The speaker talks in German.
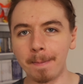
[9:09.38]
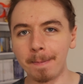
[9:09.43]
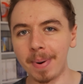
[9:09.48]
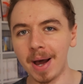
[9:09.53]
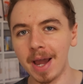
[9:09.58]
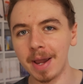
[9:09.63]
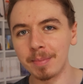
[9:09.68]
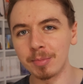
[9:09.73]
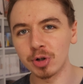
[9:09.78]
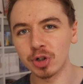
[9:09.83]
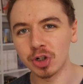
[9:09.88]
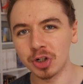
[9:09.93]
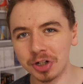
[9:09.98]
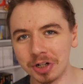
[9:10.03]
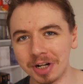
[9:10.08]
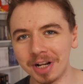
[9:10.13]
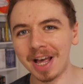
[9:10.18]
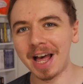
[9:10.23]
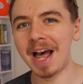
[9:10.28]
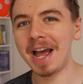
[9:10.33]
beim
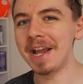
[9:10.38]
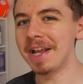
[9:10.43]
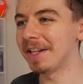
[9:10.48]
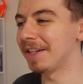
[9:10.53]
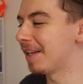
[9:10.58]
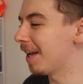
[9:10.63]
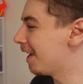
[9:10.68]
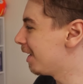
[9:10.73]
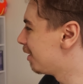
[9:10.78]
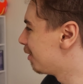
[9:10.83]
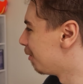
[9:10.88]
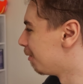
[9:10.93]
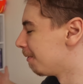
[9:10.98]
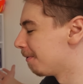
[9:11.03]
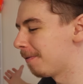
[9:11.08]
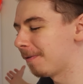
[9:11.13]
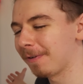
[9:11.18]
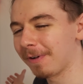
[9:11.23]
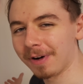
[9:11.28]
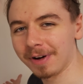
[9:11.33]
Schrein der
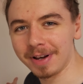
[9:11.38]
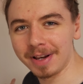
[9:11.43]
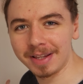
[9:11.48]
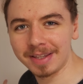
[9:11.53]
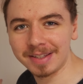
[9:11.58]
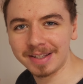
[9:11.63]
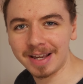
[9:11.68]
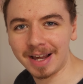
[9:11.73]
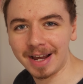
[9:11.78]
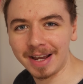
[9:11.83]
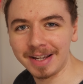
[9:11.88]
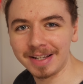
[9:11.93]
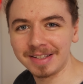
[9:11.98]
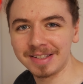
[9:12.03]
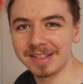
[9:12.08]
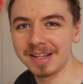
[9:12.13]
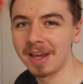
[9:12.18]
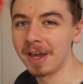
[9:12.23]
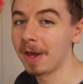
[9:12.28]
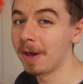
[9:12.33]

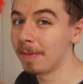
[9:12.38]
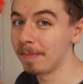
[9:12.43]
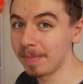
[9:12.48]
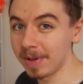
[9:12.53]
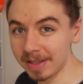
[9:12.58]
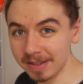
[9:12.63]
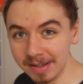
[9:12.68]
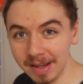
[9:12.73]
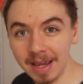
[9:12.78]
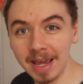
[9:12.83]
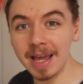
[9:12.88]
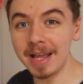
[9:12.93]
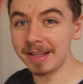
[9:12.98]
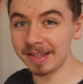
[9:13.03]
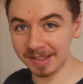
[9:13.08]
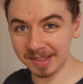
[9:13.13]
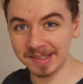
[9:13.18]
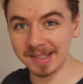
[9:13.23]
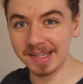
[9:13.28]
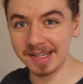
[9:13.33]
Jungfräulichkeit mit
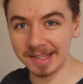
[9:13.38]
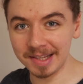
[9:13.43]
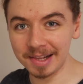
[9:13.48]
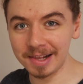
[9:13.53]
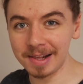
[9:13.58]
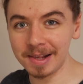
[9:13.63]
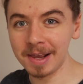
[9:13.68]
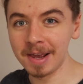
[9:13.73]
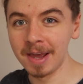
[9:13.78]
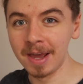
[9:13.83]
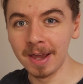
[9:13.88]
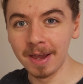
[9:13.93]
Hit-Titel